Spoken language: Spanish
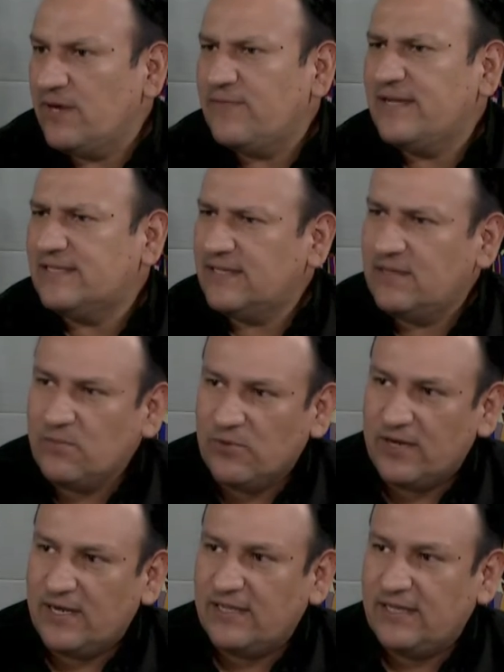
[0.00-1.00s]
una fiesta
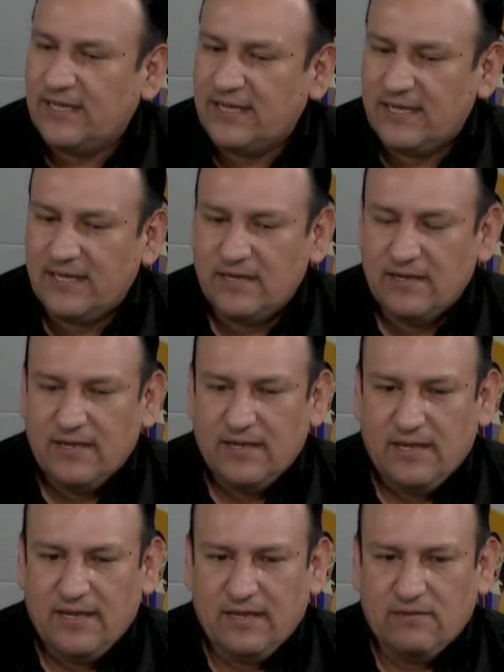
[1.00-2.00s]
democrática
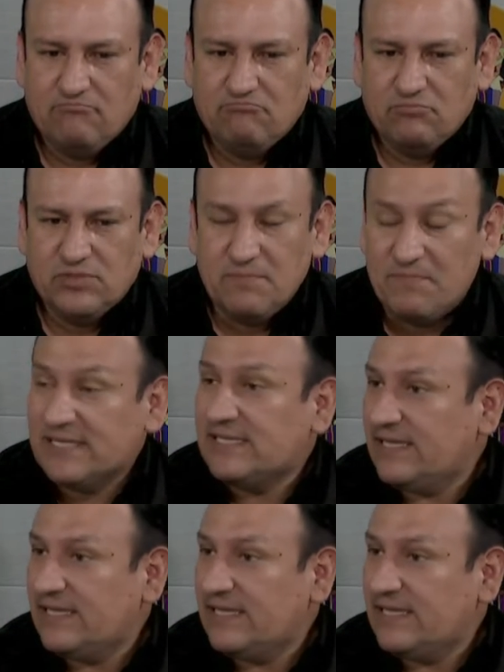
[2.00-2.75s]
eh, sin